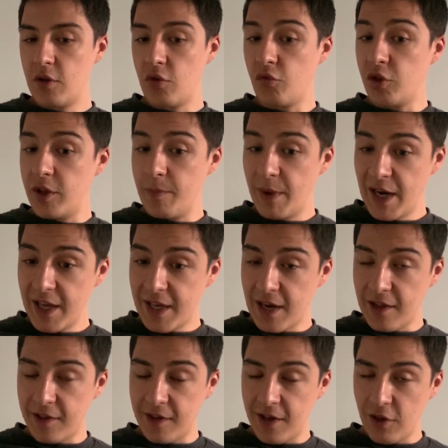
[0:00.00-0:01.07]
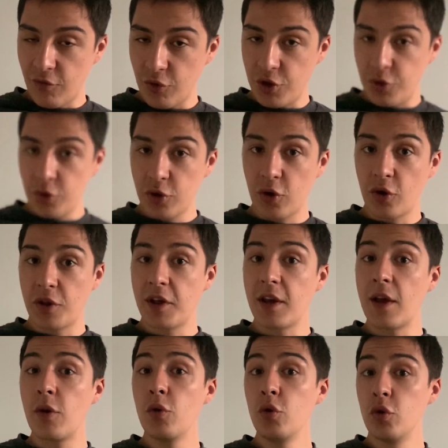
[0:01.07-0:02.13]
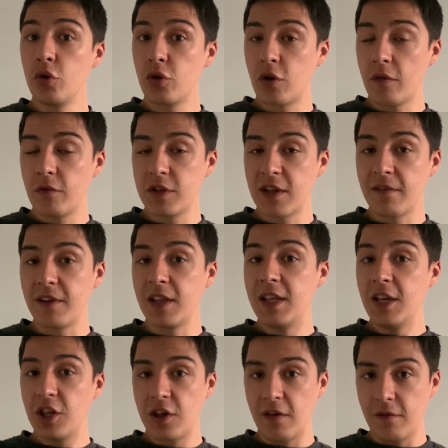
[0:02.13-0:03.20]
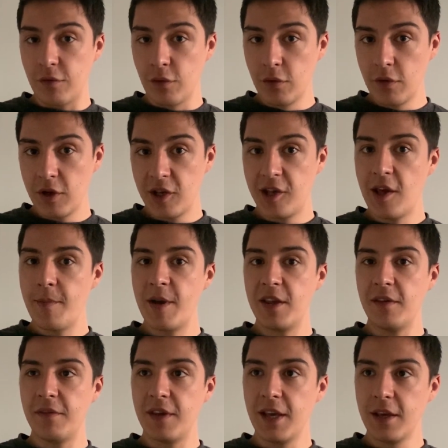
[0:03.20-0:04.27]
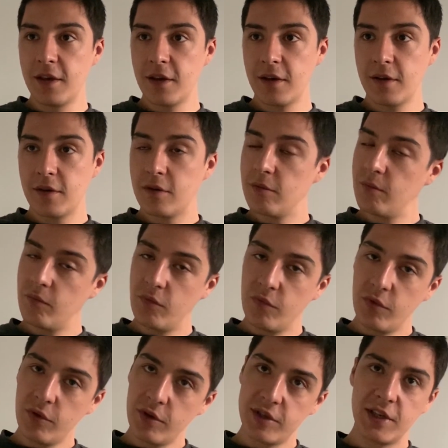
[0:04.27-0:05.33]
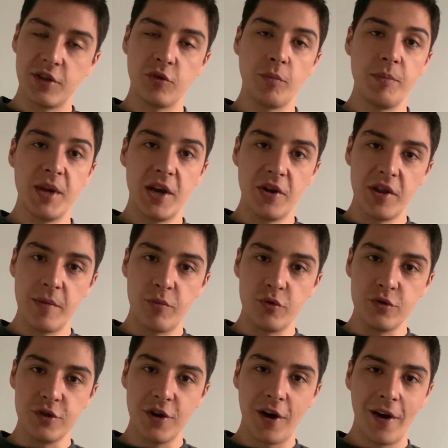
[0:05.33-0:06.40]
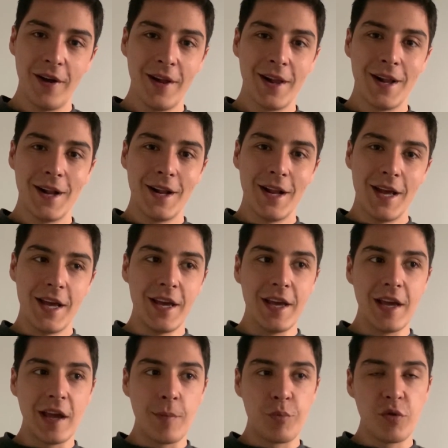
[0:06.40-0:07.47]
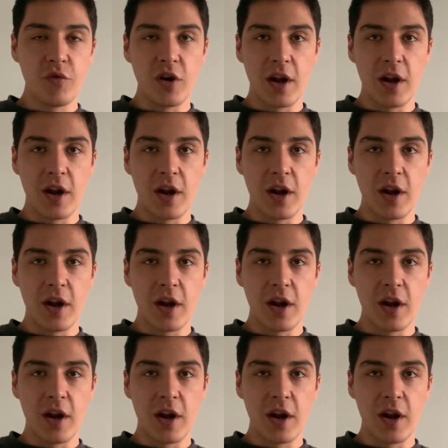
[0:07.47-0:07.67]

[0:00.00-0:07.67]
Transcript: je vous dis pas lesquelles c'est, je vous dis juste qu'il y en a une que vous avez déjà vue, qui est magnifique. Ça tombe bien, il y en a plusieurs. Et puis